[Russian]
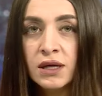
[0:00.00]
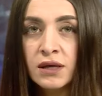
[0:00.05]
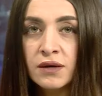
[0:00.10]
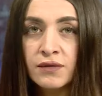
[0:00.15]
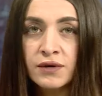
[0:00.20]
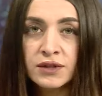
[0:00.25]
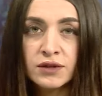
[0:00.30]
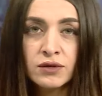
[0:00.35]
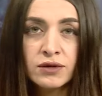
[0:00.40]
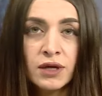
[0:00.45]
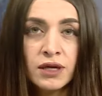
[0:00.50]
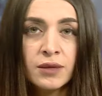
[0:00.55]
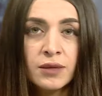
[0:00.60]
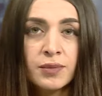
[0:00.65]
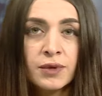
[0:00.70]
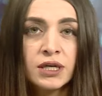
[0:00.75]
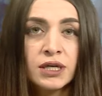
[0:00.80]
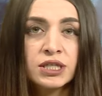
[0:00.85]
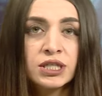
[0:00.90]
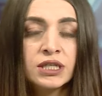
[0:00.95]
В результате
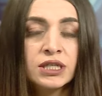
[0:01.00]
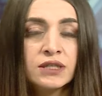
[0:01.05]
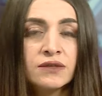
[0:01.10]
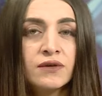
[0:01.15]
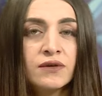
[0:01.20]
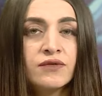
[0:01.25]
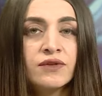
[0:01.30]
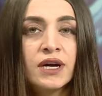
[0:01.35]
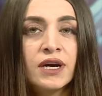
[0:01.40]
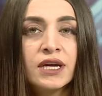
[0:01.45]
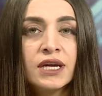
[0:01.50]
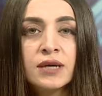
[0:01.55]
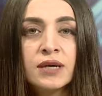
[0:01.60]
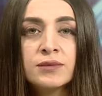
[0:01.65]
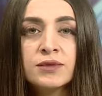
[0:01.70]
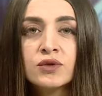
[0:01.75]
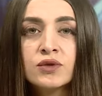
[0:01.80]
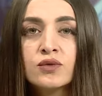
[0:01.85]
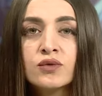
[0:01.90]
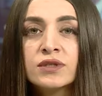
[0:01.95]
происшествия в
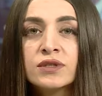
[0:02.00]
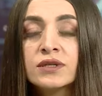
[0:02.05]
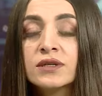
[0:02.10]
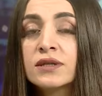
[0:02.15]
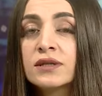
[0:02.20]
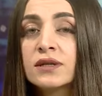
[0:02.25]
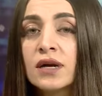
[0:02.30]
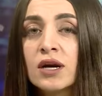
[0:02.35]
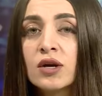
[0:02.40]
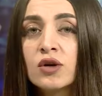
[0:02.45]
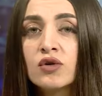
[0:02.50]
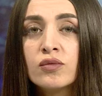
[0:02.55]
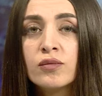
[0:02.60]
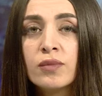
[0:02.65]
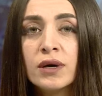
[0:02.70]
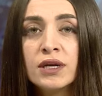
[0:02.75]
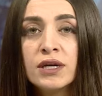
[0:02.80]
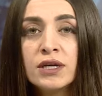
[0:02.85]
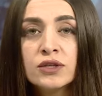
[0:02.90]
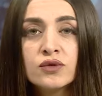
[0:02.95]
Кахемскую центральную
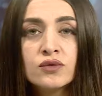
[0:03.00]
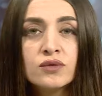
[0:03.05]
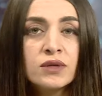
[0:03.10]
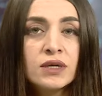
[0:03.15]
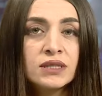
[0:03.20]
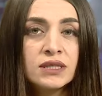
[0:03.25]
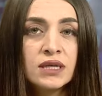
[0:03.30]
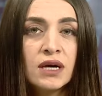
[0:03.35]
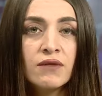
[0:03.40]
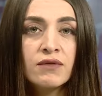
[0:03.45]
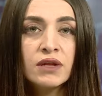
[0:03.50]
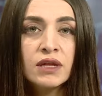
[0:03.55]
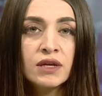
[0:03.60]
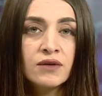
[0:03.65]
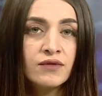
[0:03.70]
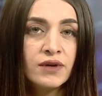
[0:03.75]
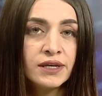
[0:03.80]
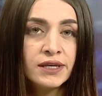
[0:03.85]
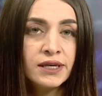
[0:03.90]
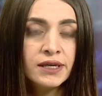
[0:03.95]
больницу доставлены
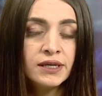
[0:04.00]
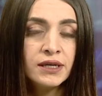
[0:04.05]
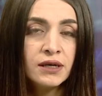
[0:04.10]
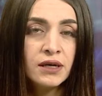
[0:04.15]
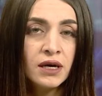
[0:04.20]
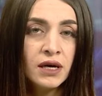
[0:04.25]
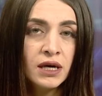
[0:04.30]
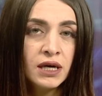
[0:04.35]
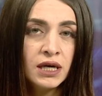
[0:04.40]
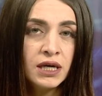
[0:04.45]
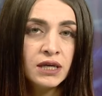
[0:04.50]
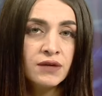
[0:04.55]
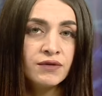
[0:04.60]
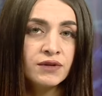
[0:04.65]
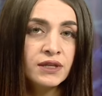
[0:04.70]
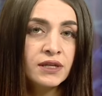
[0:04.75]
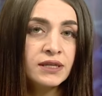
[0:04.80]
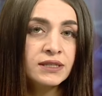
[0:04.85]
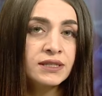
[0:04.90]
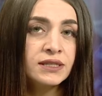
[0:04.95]
водитель и
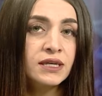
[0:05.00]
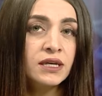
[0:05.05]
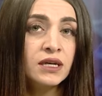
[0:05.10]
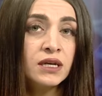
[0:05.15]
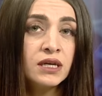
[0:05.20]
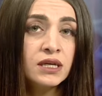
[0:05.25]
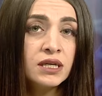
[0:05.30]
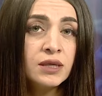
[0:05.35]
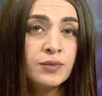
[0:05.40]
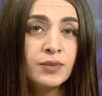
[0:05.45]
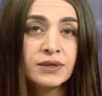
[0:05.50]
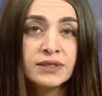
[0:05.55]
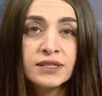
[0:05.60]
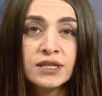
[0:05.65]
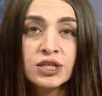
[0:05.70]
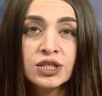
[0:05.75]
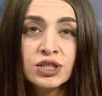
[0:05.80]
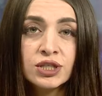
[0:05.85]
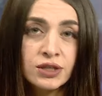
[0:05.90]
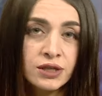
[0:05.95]
19-летний
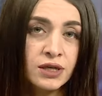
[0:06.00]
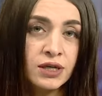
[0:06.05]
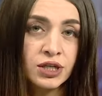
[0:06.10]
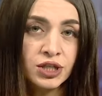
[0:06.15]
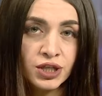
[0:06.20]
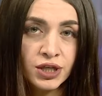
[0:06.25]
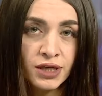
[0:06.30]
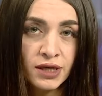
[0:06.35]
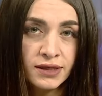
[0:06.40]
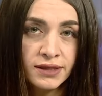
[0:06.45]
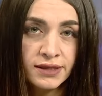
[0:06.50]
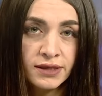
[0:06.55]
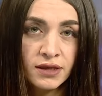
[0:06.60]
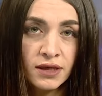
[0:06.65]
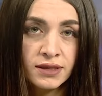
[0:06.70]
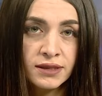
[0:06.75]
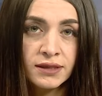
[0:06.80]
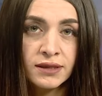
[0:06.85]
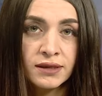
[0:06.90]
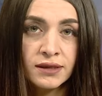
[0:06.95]
пассажир, житель
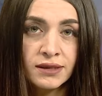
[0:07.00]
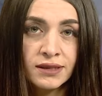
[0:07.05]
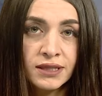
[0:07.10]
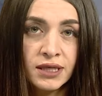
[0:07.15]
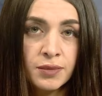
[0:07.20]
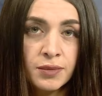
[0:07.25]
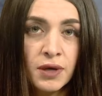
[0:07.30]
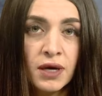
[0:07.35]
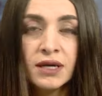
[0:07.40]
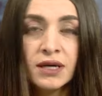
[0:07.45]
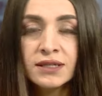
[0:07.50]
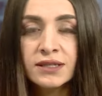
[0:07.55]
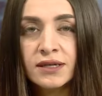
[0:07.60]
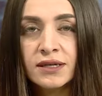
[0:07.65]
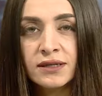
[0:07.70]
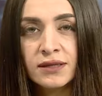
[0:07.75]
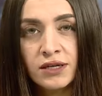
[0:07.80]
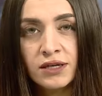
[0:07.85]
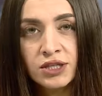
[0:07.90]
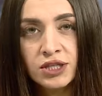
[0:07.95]
села Сарыксеп с
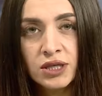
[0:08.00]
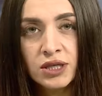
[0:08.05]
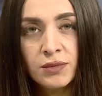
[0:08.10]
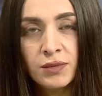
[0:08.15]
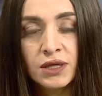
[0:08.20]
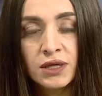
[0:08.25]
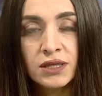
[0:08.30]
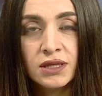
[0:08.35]
различными